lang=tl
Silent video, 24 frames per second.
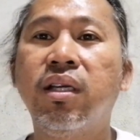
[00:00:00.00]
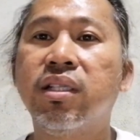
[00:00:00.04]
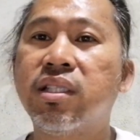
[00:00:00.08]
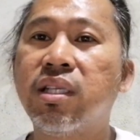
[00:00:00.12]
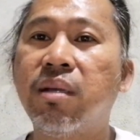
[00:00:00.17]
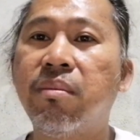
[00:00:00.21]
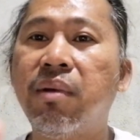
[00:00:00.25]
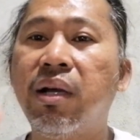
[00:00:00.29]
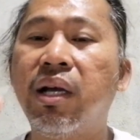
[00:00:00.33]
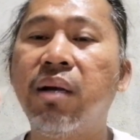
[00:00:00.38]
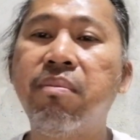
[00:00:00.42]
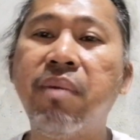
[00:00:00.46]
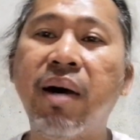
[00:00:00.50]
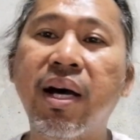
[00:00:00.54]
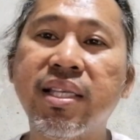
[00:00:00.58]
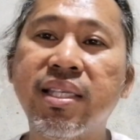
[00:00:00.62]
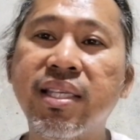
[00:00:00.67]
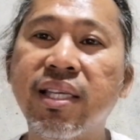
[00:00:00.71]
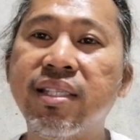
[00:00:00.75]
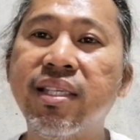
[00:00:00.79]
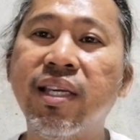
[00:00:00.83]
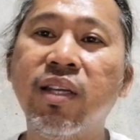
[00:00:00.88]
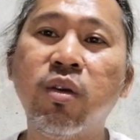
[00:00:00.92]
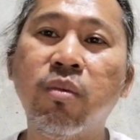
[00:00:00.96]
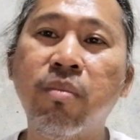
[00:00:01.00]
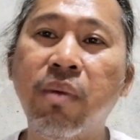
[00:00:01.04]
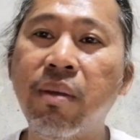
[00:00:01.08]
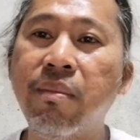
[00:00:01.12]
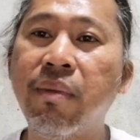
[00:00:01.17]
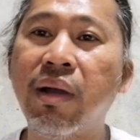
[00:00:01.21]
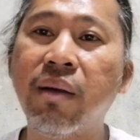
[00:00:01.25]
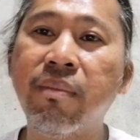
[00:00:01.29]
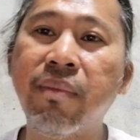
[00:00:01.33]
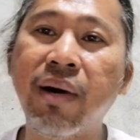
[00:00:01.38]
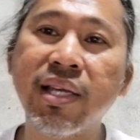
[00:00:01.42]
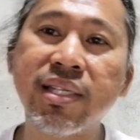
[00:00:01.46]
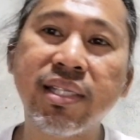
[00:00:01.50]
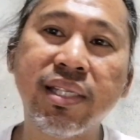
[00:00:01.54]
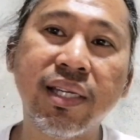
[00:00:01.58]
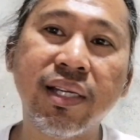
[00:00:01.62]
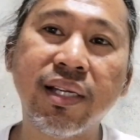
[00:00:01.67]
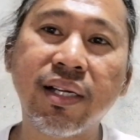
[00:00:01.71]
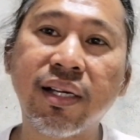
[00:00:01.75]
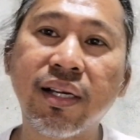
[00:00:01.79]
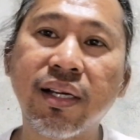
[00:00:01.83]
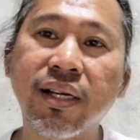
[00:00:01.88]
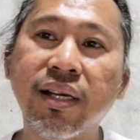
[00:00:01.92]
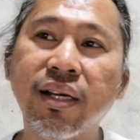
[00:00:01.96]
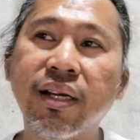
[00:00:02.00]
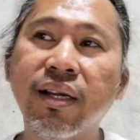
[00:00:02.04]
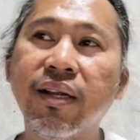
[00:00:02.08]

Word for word: Sa mga basher dyan, kung may mga basher,